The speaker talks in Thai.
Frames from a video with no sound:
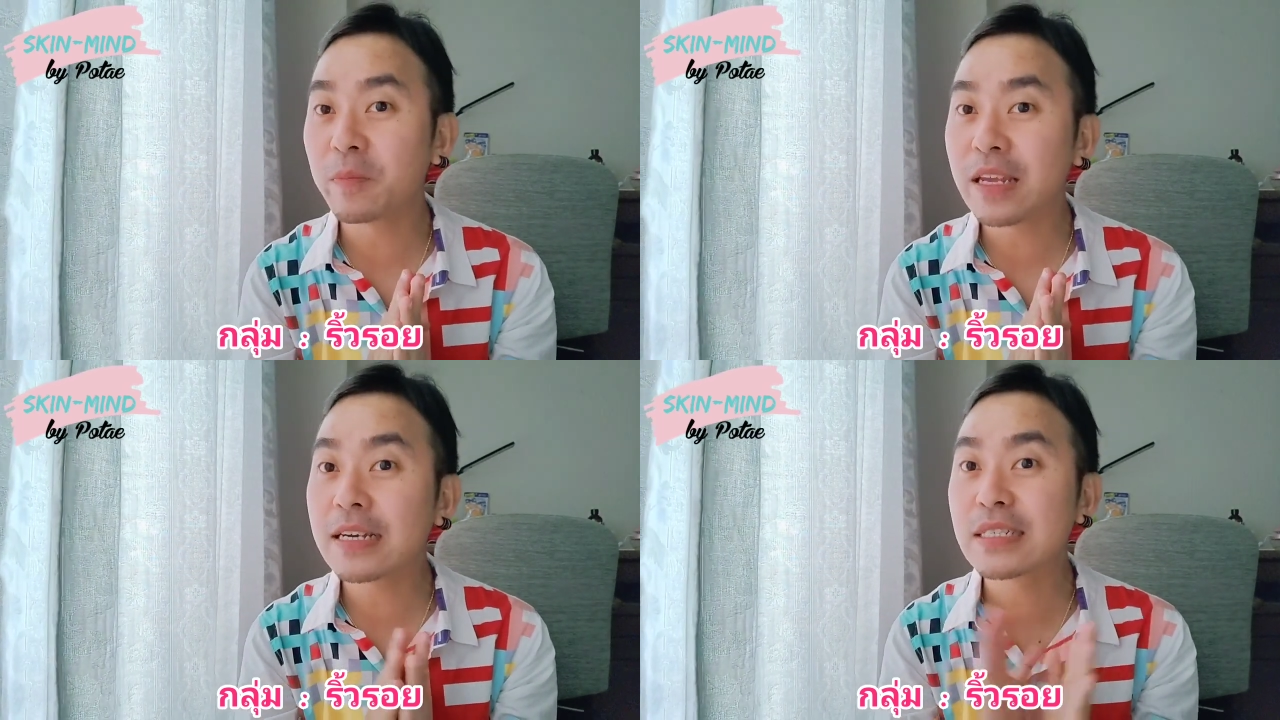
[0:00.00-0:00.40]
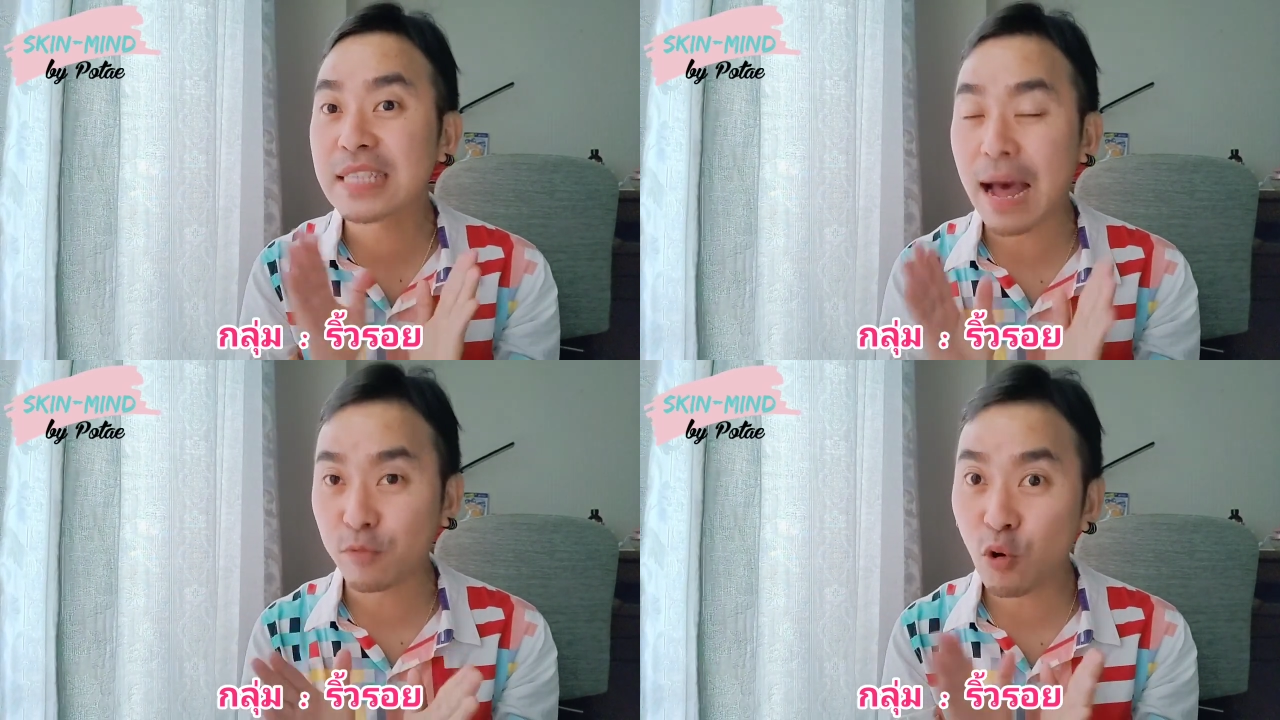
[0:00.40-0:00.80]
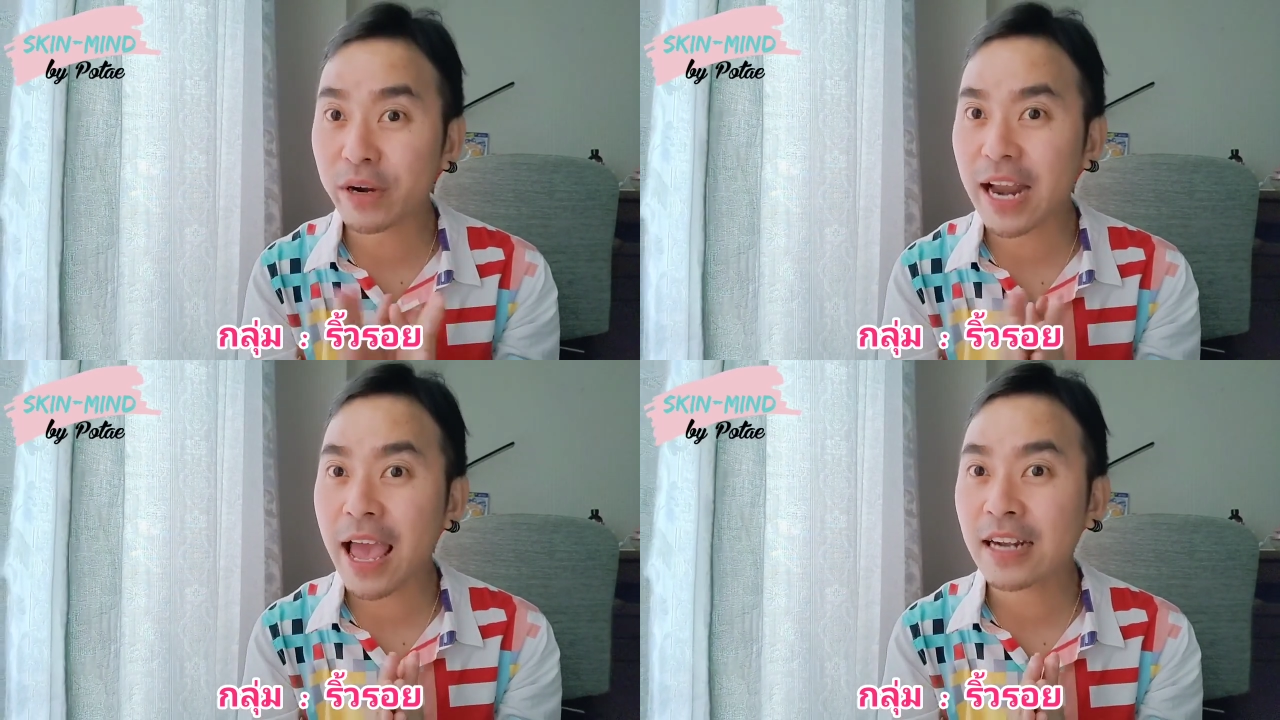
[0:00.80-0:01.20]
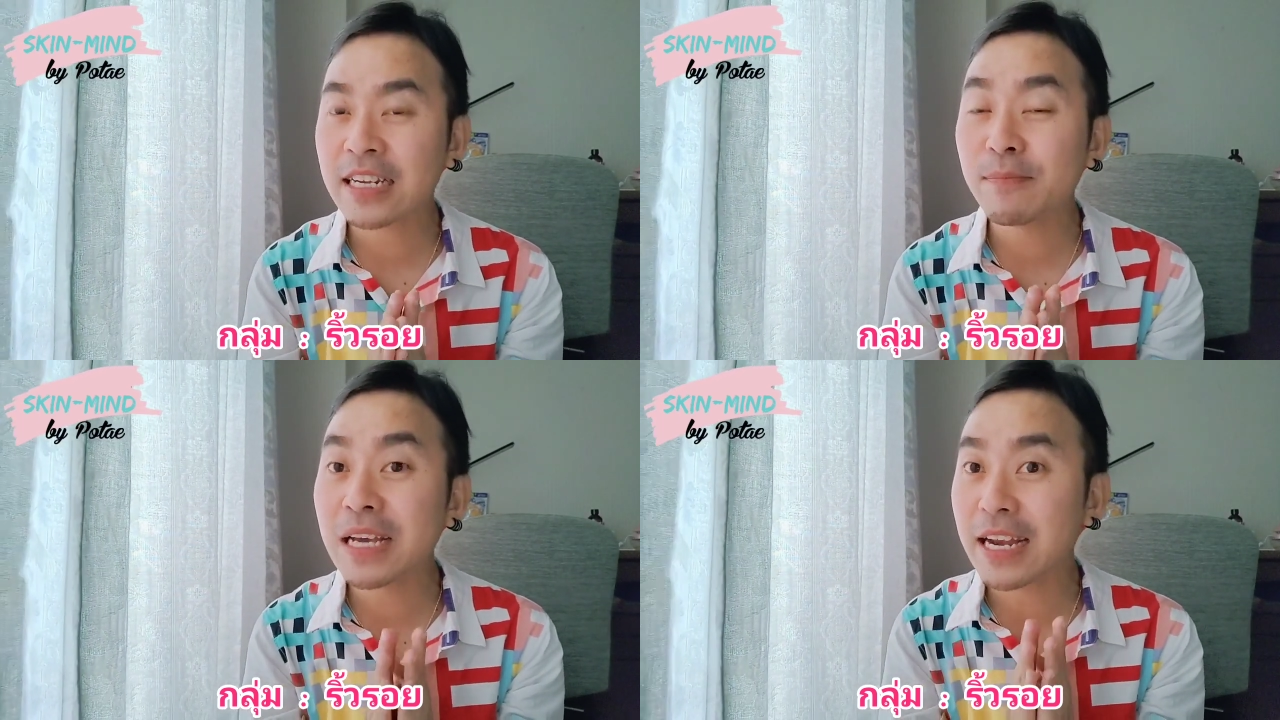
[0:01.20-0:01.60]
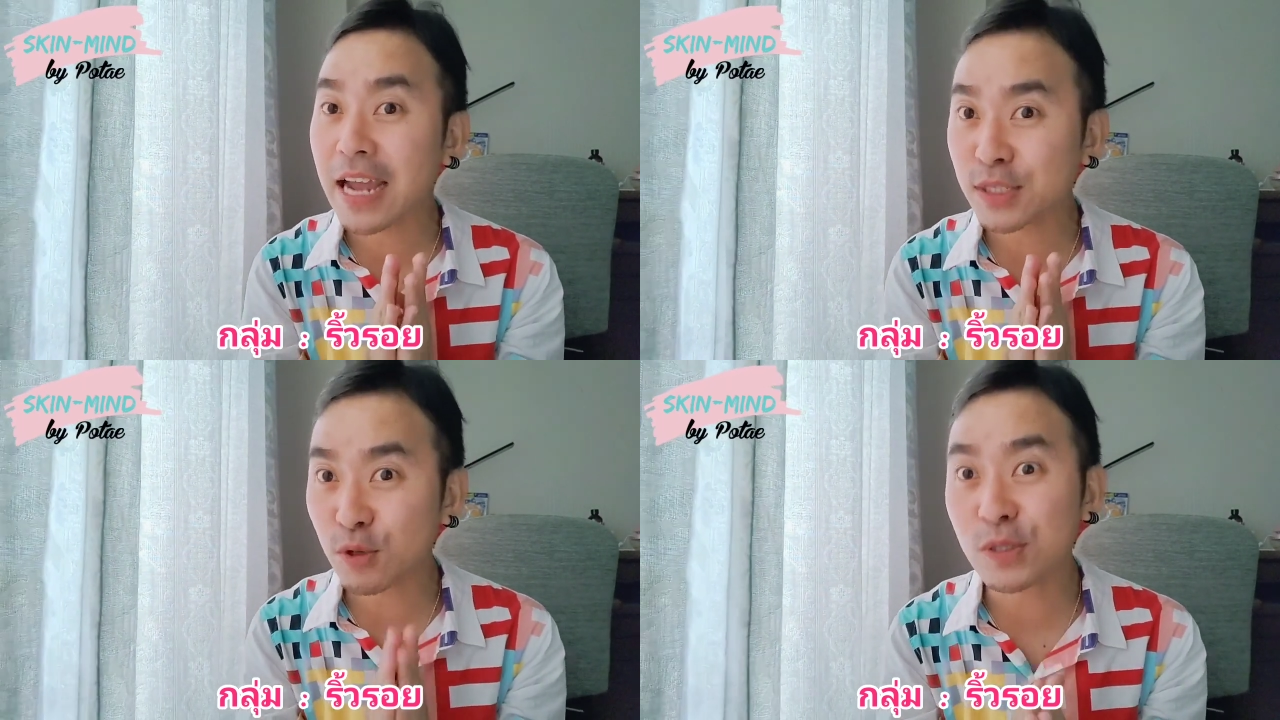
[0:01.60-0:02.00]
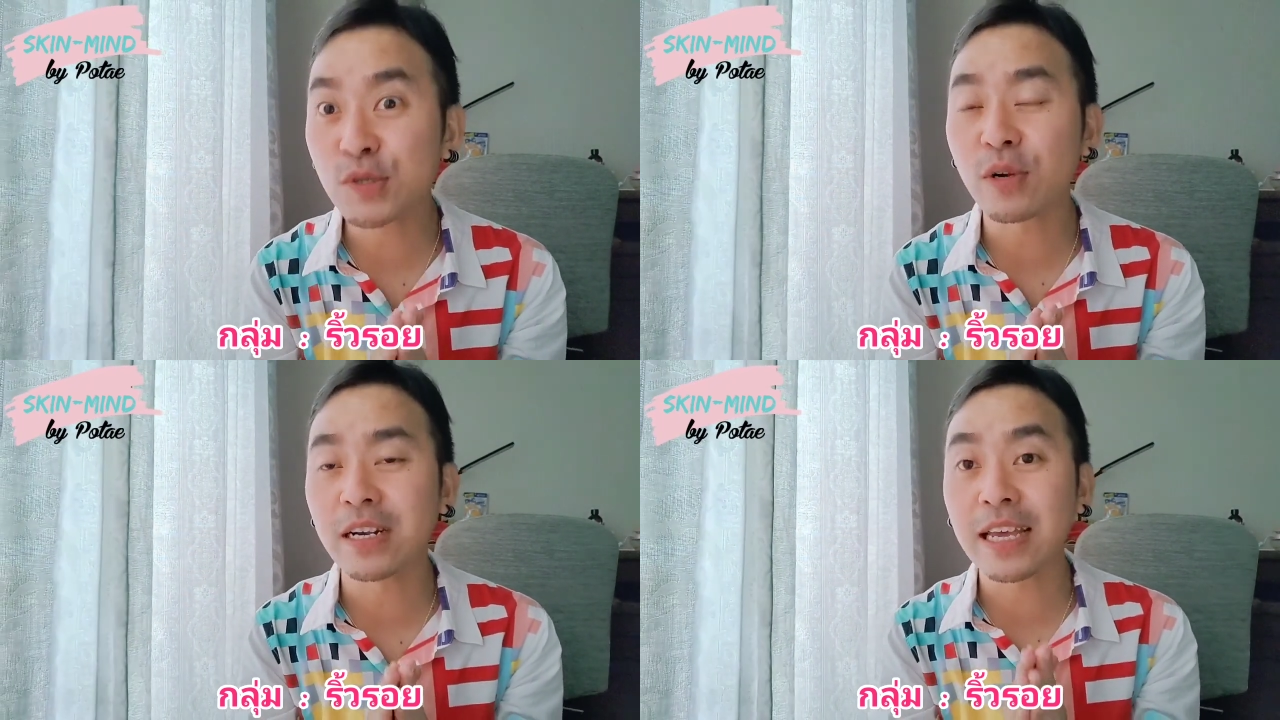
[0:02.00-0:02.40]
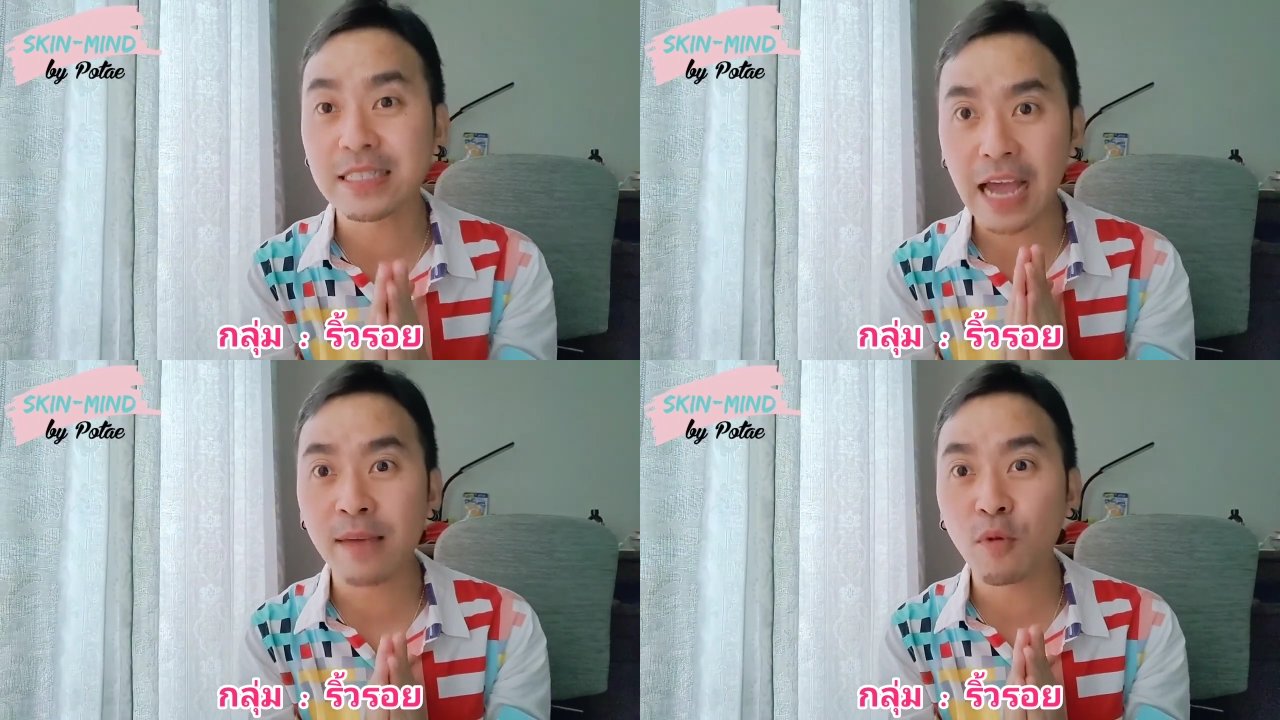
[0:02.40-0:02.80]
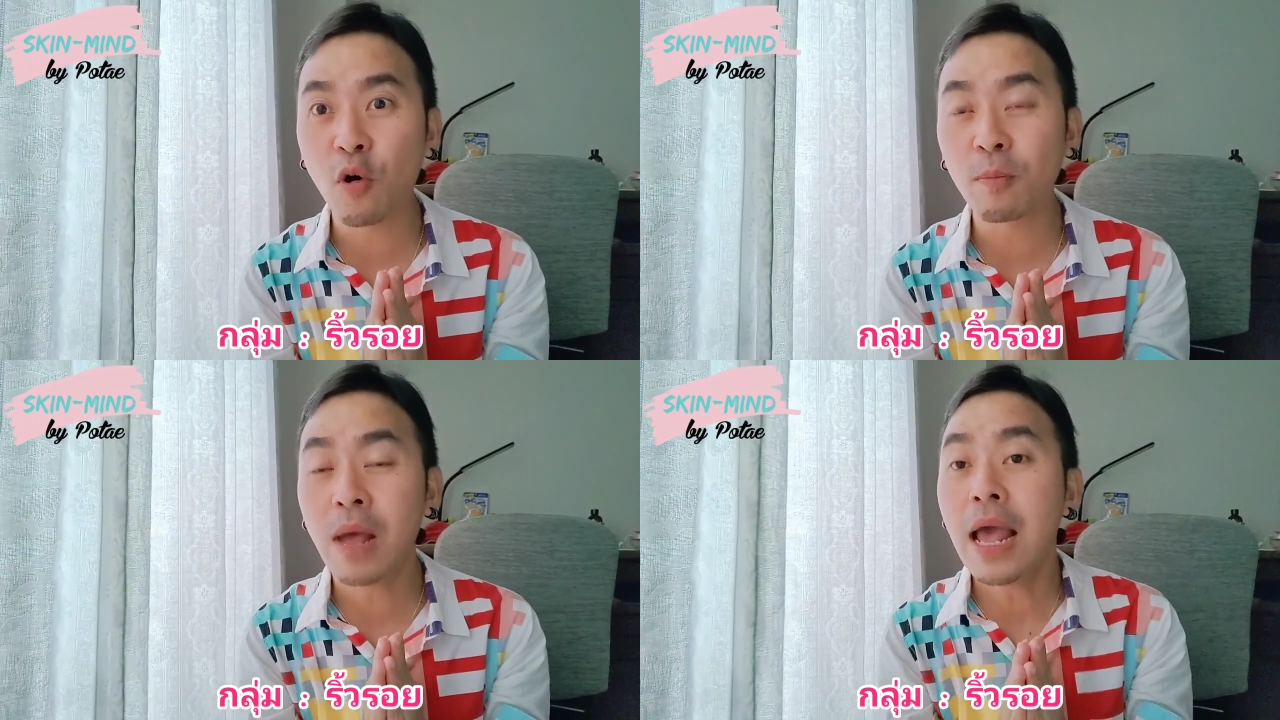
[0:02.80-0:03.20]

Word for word: นี่คือ3ตัวแรกที่มีคะแนนสูงสุดในใจผม